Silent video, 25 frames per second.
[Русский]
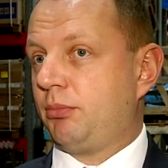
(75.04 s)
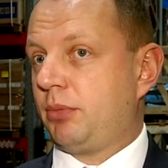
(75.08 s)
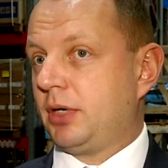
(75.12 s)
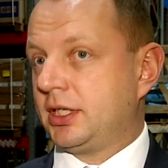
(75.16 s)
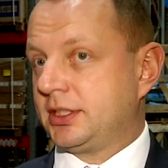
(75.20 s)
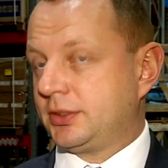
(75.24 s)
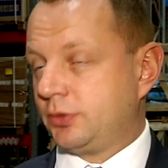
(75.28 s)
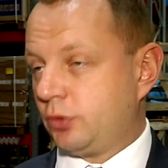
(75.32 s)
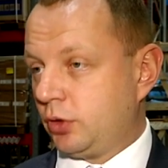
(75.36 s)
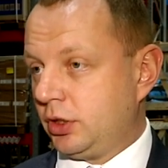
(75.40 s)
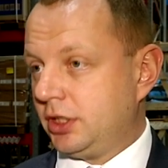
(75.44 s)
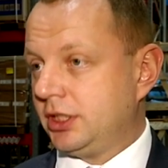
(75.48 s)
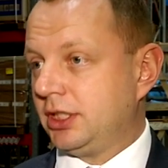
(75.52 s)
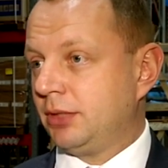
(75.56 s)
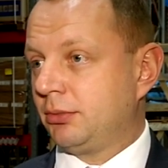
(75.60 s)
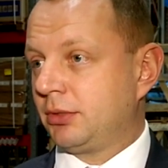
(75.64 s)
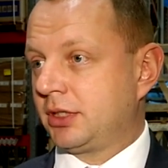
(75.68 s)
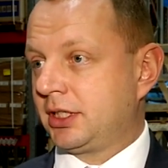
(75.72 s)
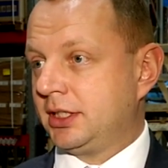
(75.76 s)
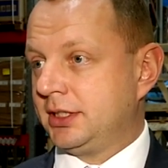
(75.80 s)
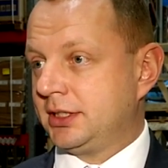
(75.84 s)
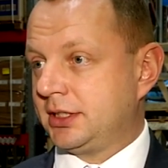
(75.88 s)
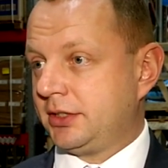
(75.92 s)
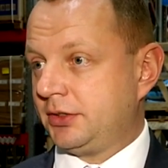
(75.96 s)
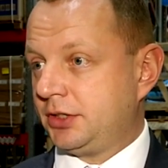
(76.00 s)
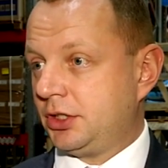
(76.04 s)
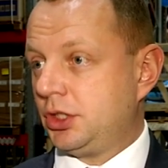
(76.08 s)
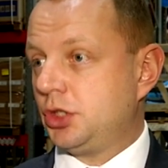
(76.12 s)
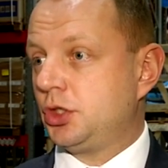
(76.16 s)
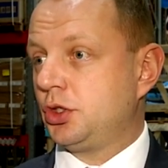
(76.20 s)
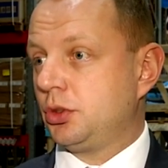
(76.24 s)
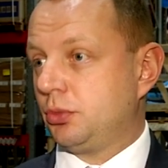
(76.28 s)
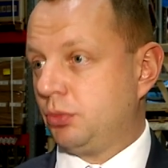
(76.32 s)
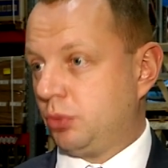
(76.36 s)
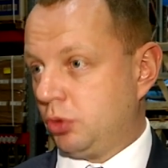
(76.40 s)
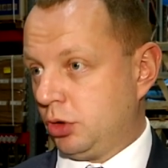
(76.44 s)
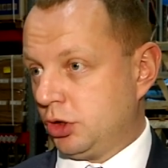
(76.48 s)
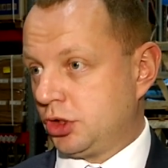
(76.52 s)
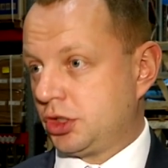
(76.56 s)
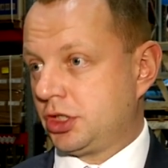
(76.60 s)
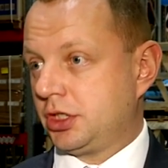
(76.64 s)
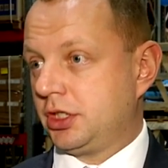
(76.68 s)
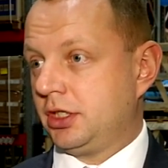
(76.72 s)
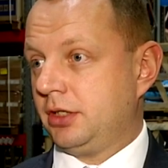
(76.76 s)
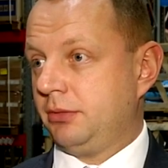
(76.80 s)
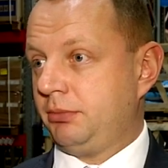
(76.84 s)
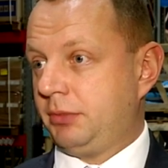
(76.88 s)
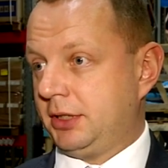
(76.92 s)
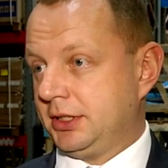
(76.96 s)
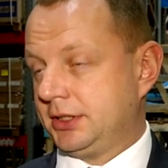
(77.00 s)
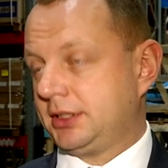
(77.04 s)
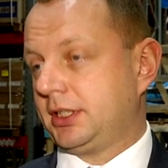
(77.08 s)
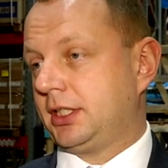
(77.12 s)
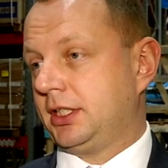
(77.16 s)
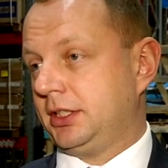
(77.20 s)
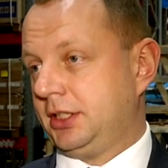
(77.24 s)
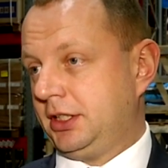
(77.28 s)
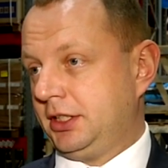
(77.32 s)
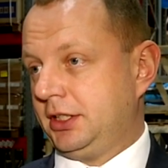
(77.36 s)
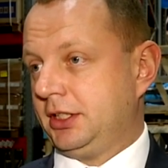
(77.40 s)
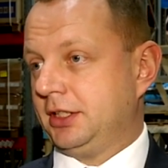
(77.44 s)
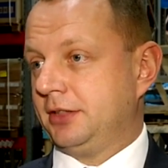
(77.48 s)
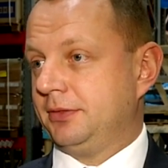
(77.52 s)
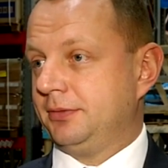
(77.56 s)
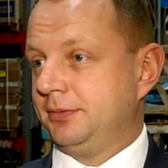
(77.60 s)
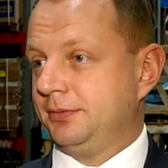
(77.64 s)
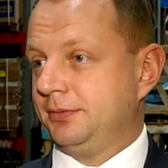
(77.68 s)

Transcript: позволят нам организовать еще больше мест хранения.